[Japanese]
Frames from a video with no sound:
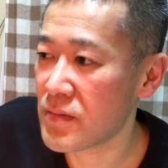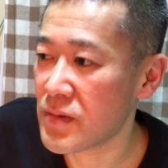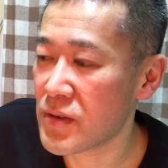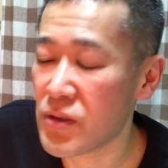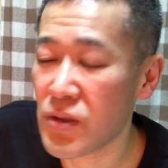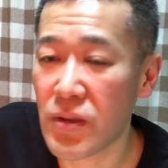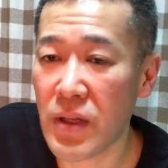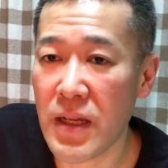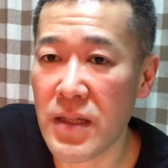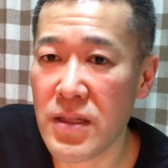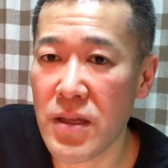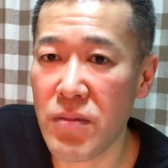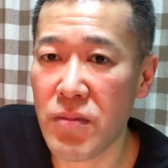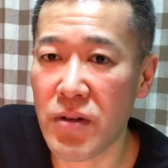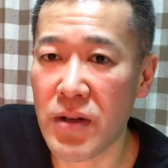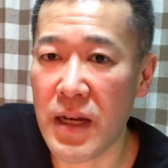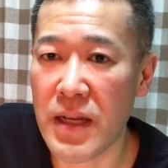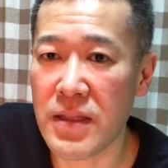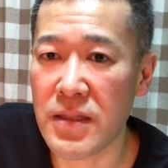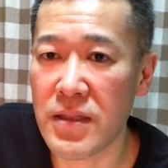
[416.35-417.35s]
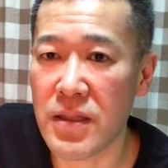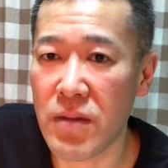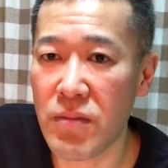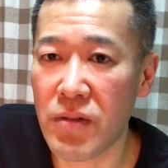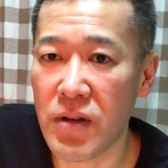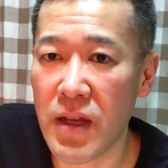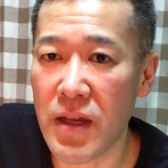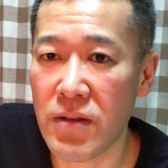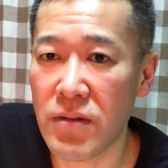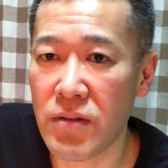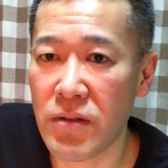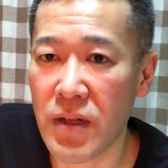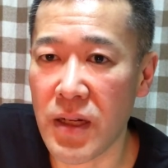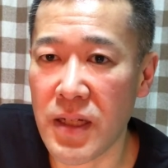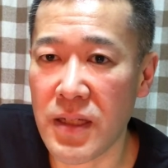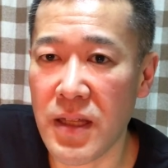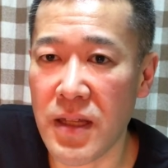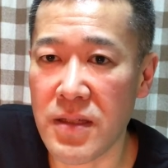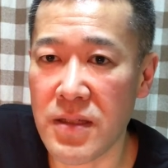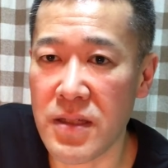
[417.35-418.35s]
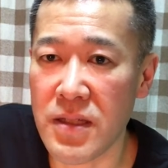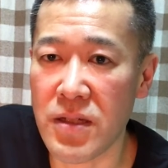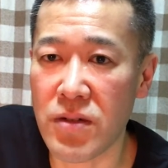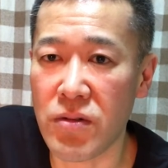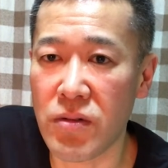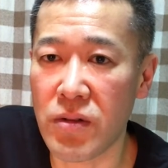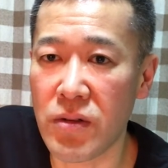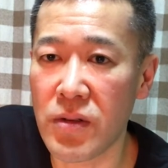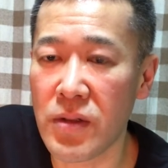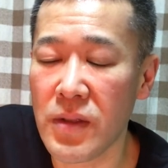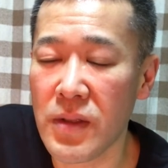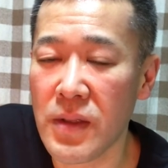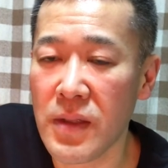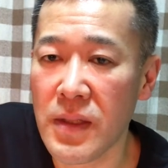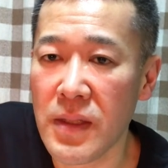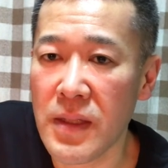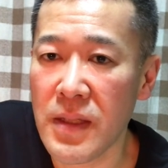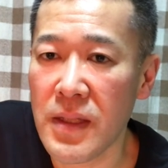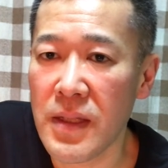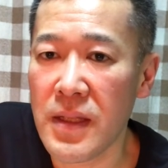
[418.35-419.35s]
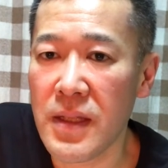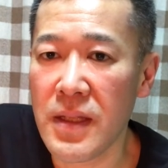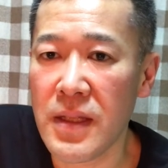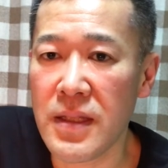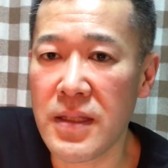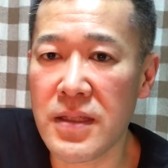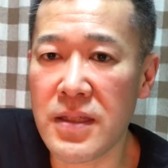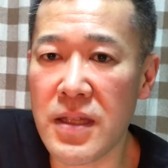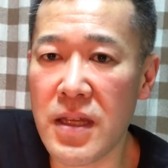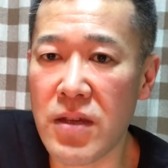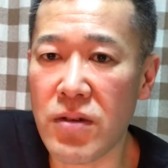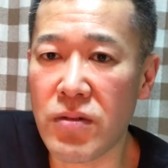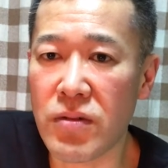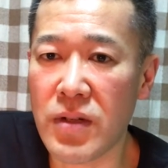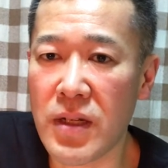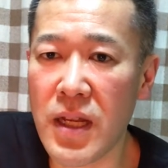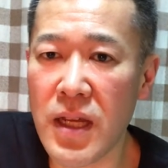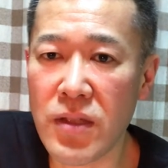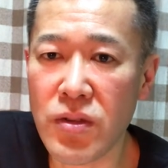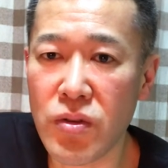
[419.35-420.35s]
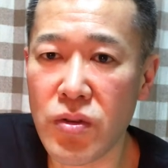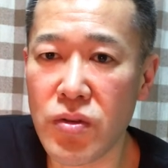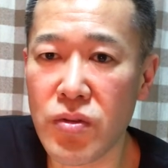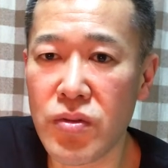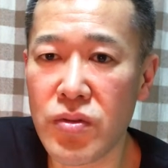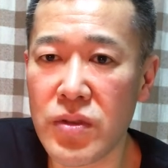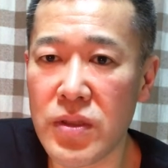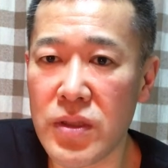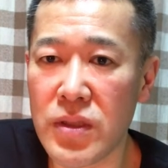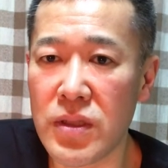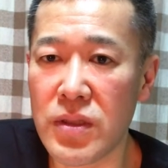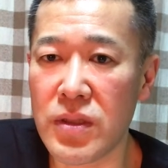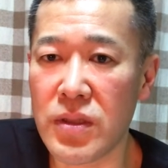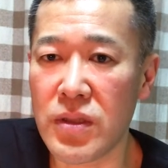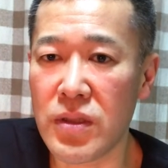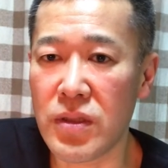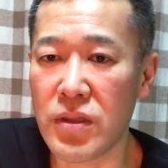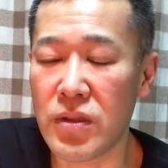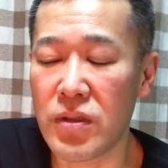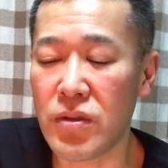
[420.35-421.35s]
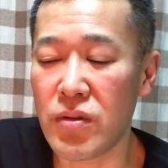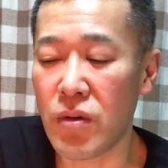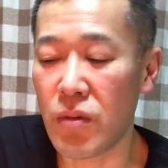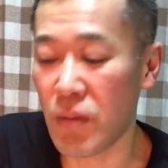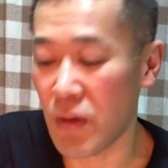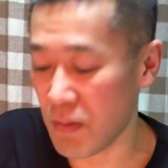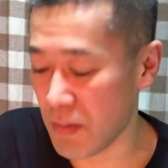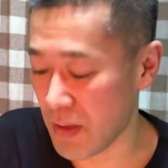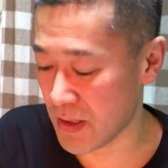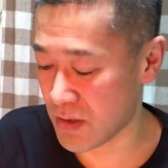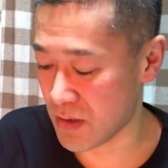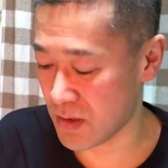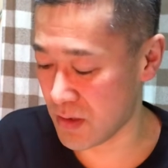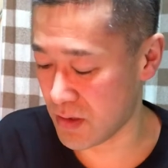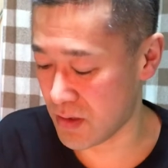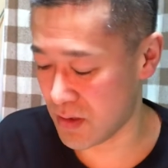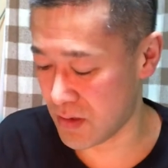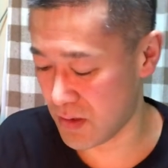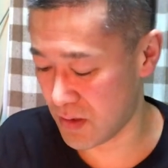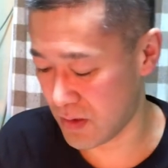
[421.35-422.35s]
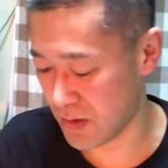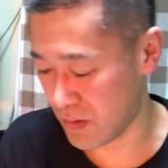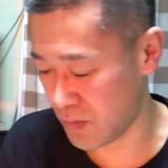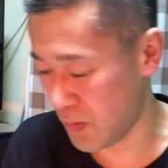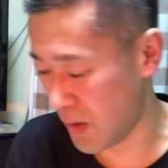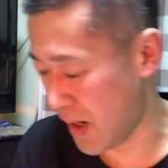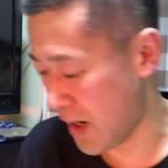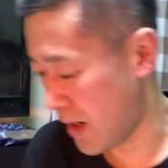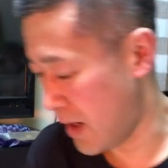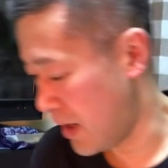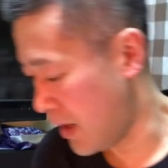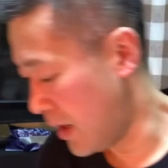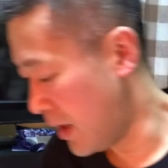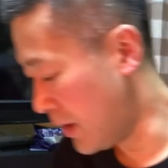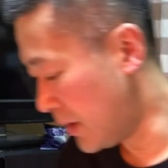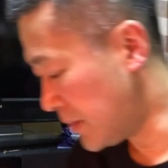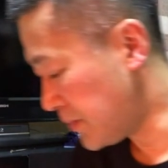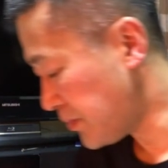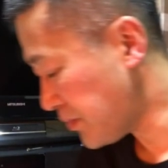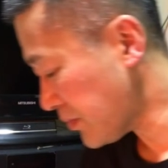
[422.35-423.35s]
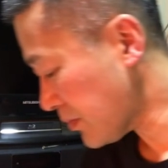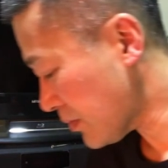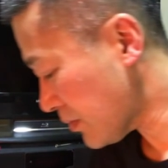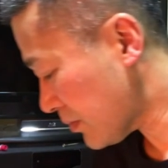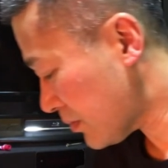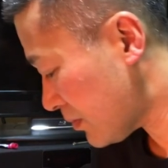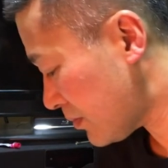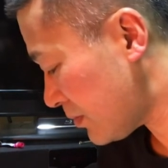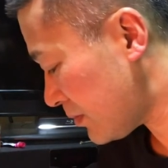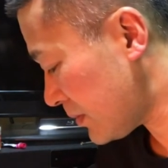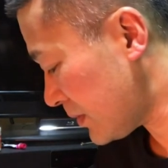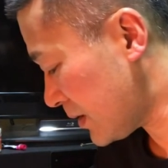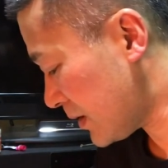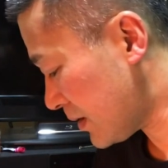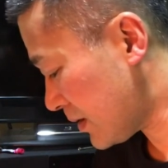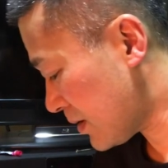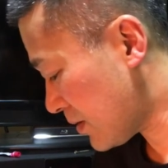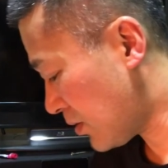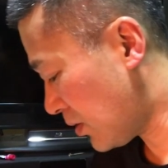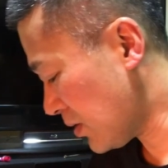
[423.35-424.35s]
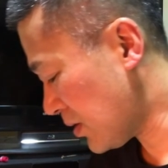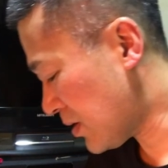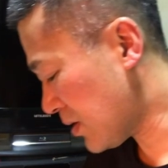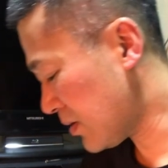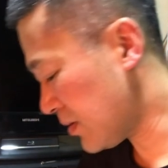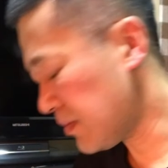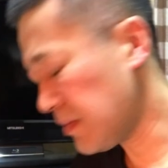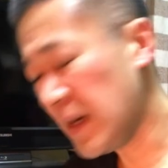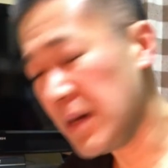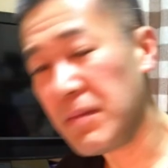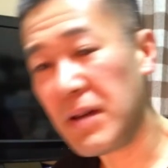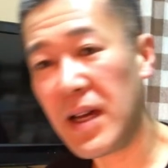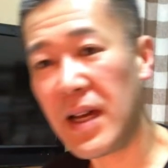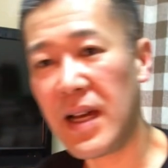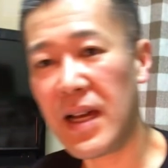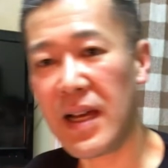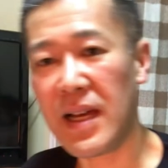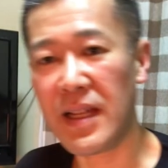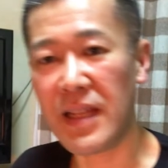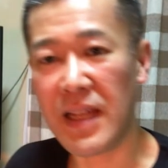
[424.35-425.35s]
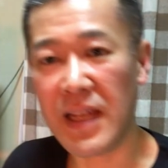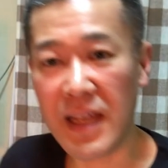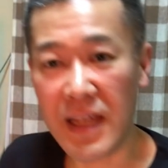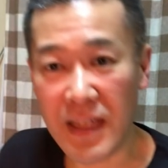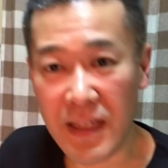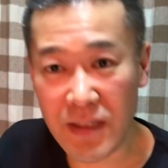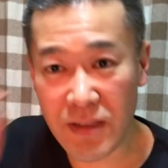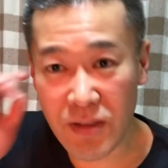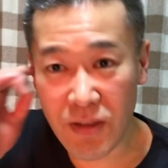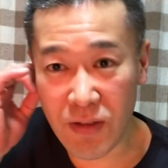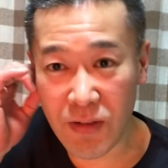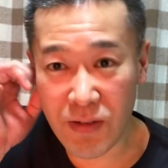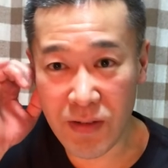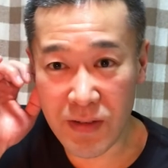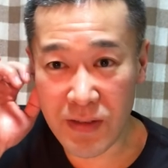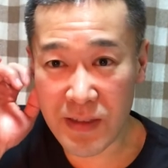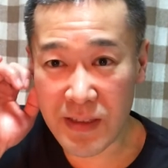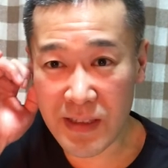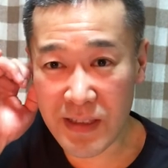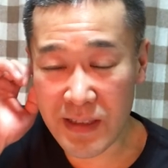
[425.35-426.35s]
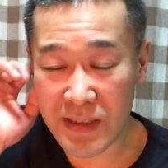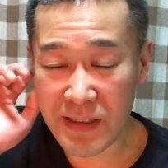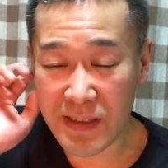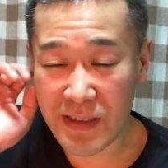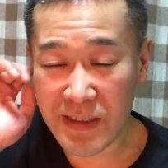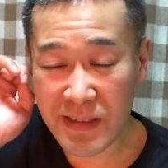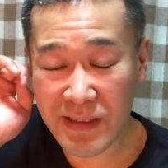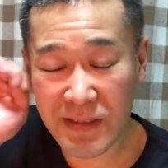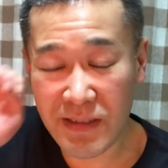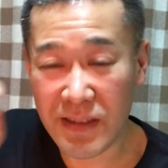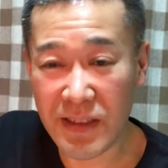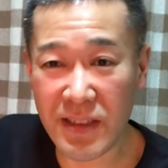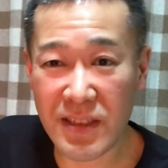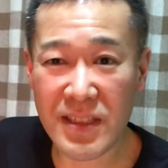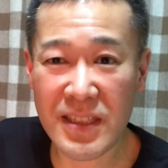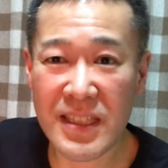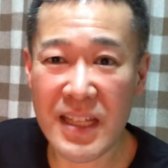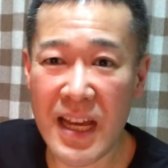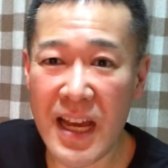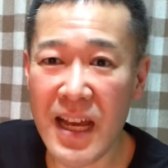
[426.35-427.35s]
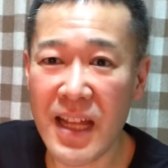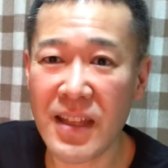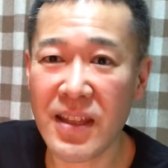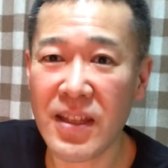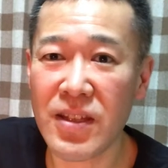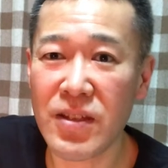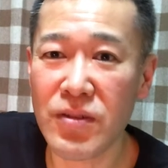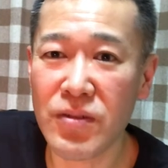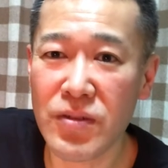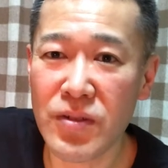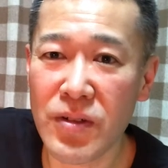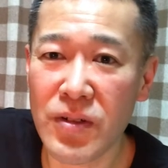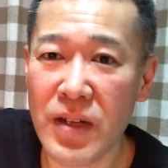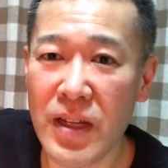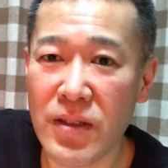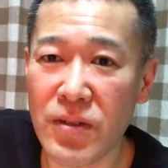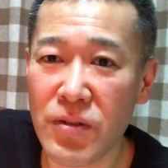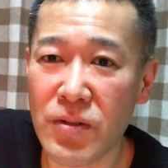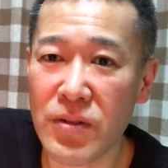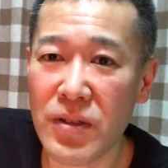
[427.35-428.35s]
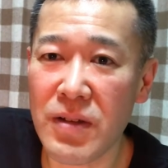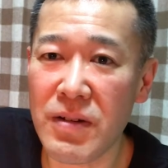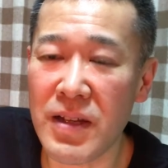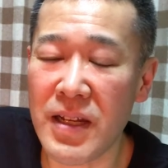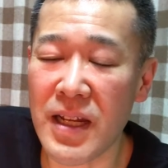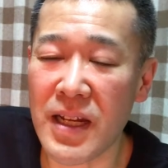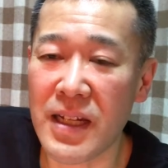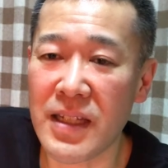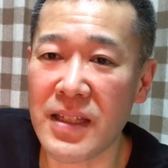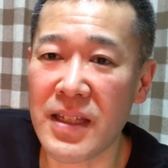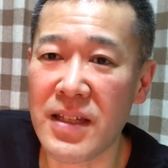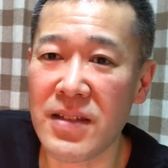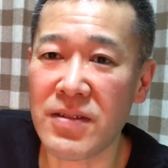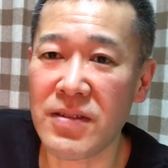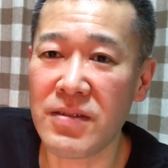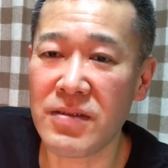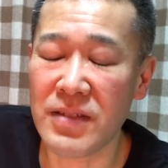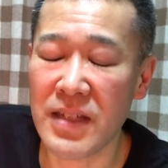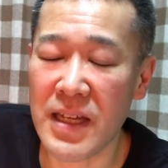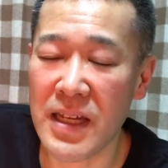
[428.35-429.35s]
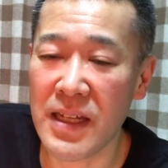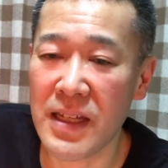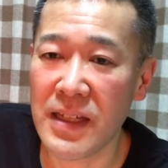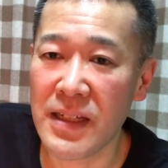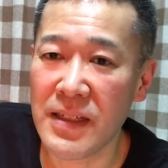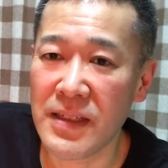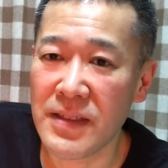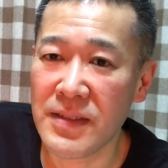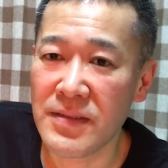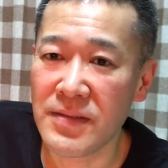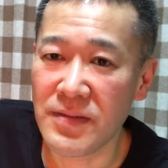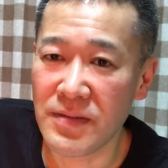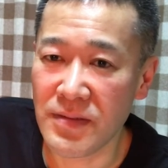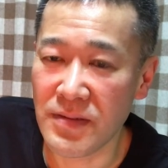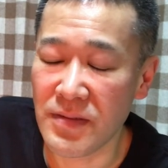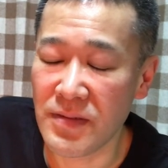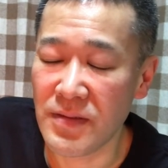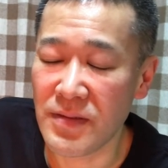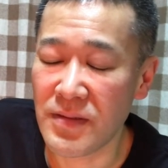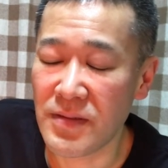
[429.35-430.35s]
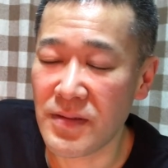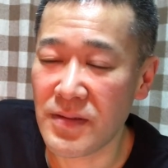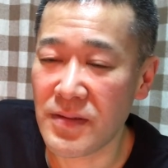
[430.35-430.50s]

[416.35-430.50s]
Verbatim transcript: 将来性も感じてもらえるような形にこうしていこうかなというふうに思す。まあ今週まあまあねそのこうよっしゃーっていうようなとこではなかったですけどね。うん